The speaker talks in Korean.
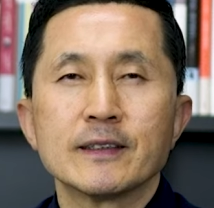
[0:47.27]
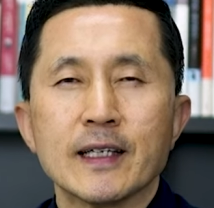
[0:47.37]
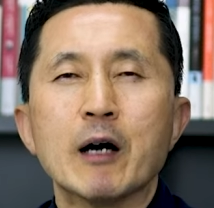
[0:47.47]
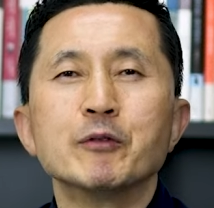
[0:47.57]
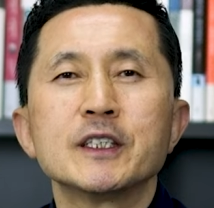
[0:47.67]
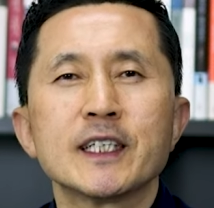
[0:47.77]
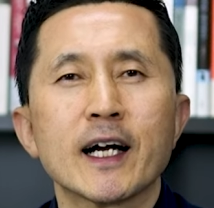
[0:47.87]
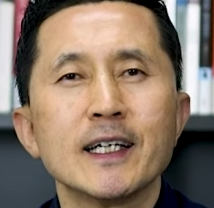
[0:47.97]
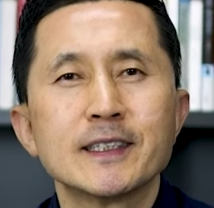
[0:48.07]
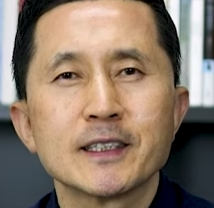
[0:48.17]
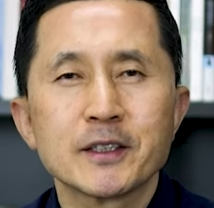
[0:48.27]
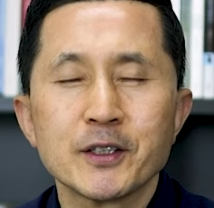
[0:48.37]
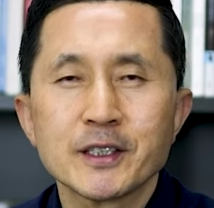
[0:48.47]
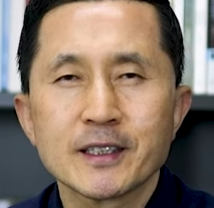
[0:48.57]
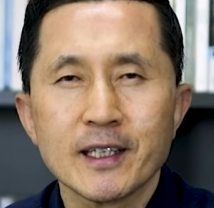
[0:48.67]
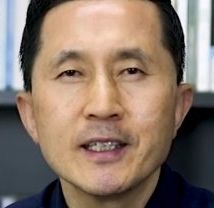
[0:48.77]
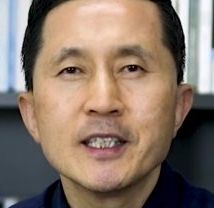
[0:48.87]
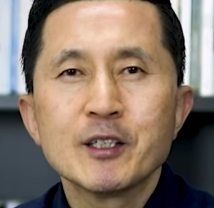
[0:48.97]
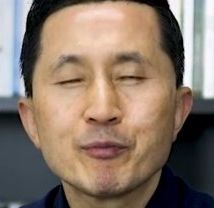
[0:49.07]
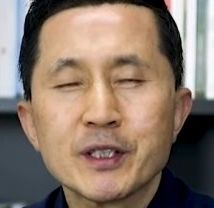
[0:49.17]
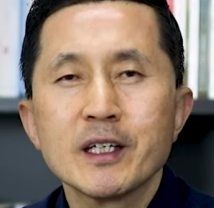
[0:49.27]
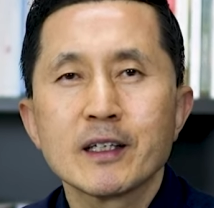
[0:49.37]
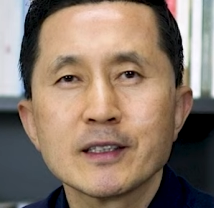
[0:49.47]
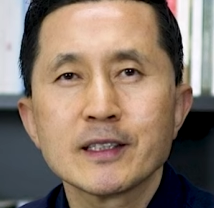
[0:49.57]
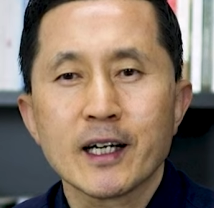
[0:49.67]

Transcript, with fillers: 남은 자가 있을 것이다. 피하는